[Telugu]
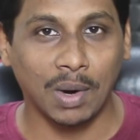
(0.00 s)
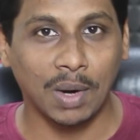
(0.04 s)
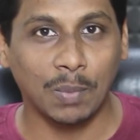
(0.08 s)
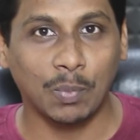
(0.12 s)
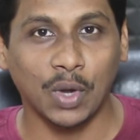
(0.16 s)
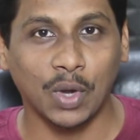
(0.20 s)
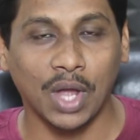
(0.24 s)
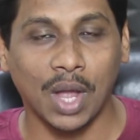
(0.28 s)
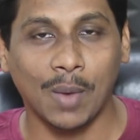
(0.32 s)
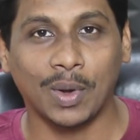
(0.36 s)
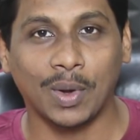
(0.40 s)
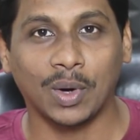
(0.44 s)

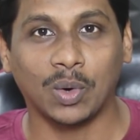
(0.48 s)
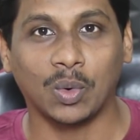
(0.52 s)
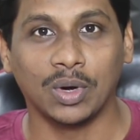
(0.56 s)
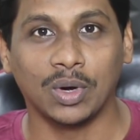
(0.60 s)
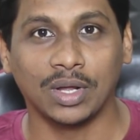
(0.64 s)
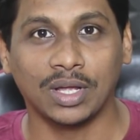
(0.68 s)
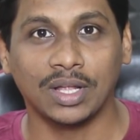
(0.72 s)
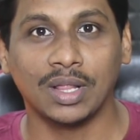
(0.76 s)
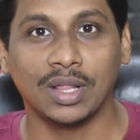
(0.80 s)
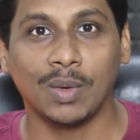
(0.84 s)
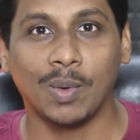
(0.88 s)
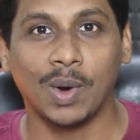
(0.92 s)

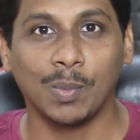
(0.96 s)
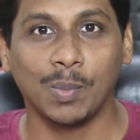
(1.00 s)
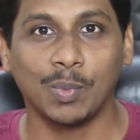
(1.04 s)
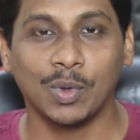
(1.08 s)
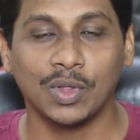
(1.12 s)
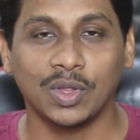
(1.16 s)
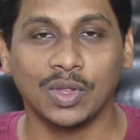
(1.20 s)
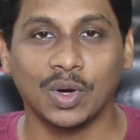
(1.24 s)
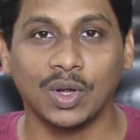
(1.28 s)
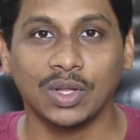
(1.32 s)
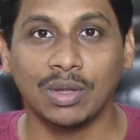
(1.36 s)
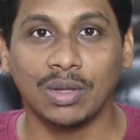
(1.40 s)
పడిపోయామనుకోండి కింద
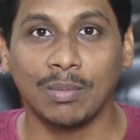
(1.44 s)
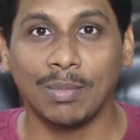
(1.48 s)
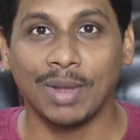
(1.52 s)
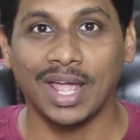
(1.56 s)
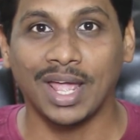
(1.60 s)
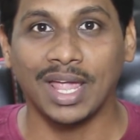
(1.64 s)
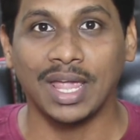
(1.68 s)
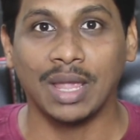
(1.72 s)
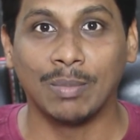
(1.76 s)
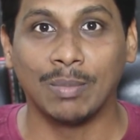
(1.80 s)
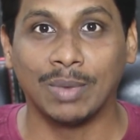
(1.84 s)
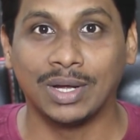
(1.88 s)
పడిపోయిన తర్వాత మన
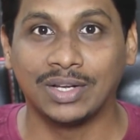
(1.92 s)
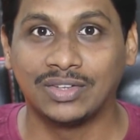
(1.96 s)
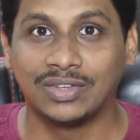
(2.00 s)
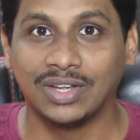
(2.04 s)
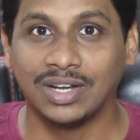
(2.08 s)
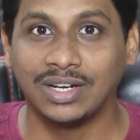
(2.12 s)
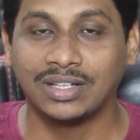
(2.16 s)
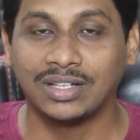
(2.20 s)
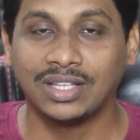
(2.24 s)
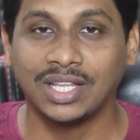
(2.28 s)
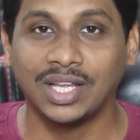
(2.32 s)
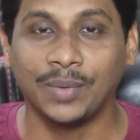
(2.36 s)

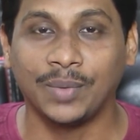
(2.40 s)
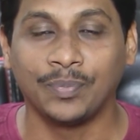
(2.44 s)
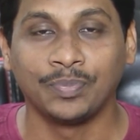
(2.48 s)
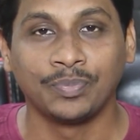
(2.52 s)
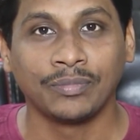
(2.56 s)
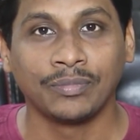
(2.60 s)
ఎమర్జెన్సీ